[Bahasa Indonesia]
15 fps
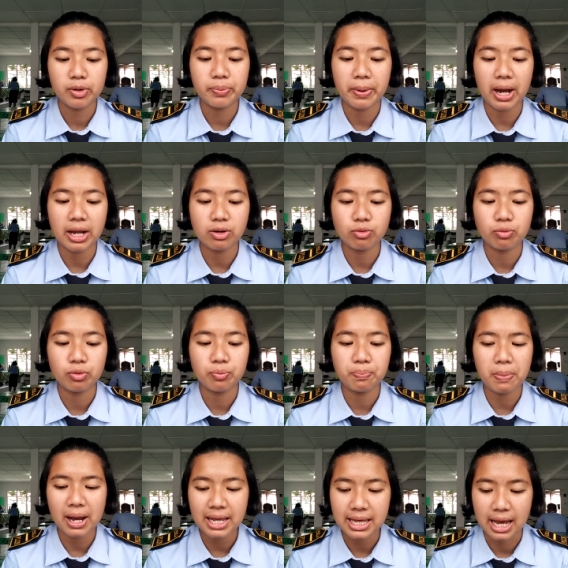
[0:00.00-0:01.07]
merupakan
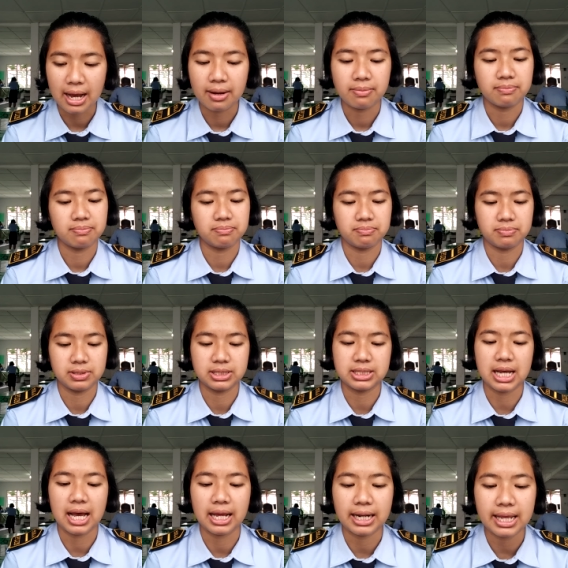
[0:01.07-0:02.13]
upaya
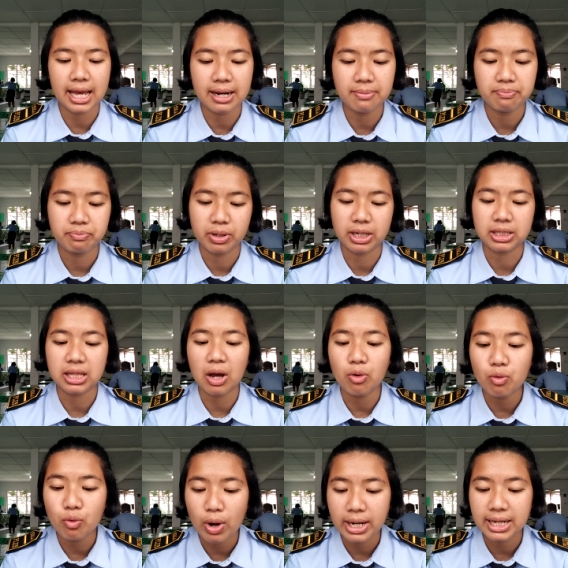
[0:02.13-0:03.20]
pencarian
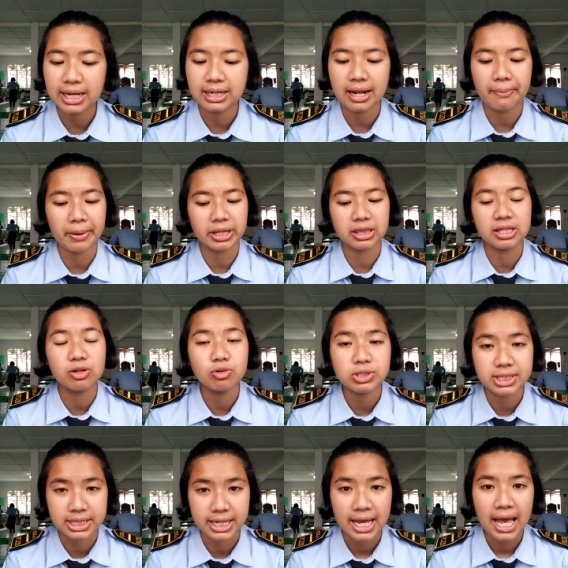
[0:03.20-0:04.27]
pengetahuan yang dapat
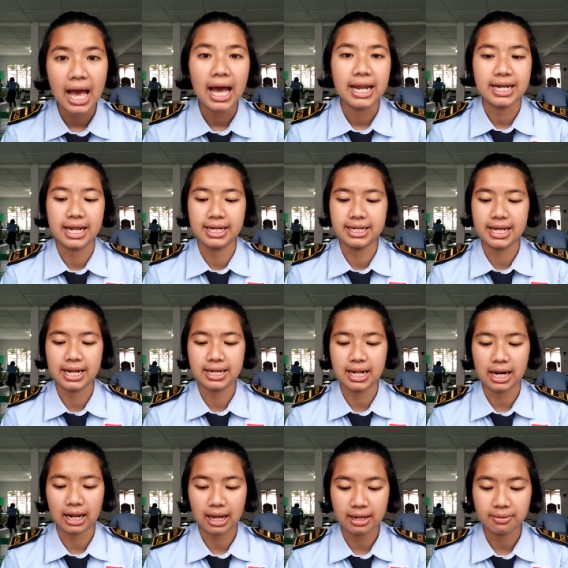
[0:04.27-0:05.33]
diuji dan
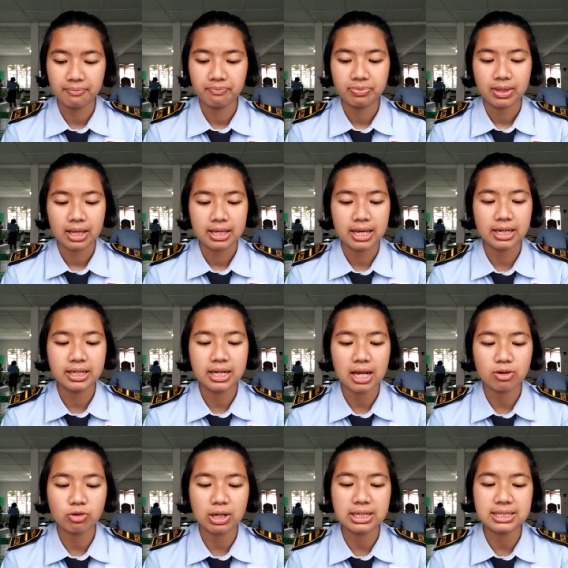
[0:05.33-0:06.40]
diandalkan yang
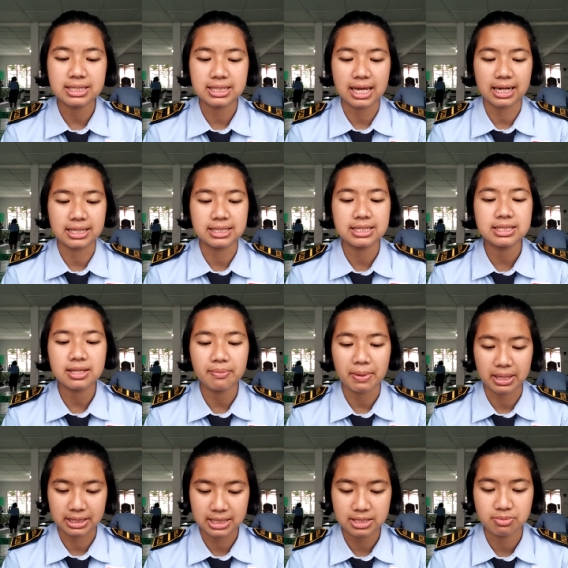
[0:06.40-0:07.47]
dilakukan secara
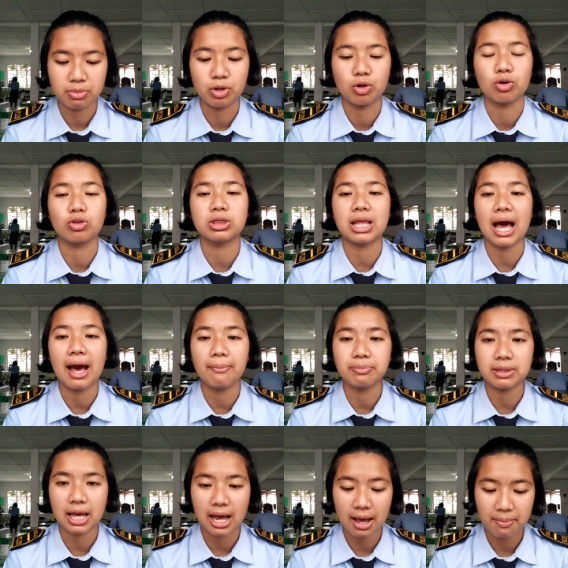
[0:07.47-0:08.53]
sistematis menurut
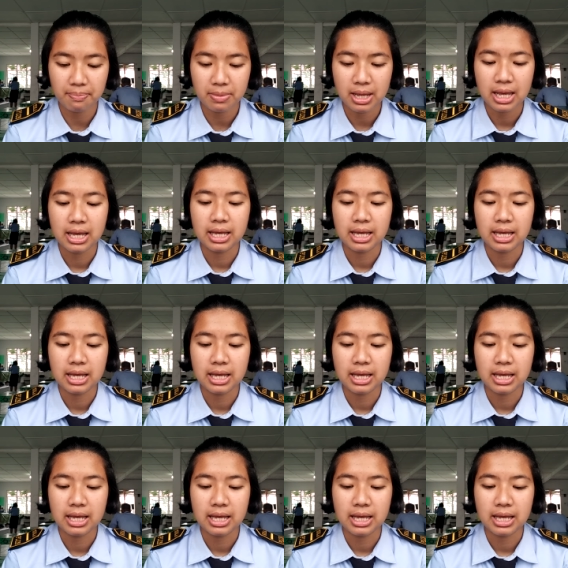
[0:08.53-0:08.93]
tahap-tahap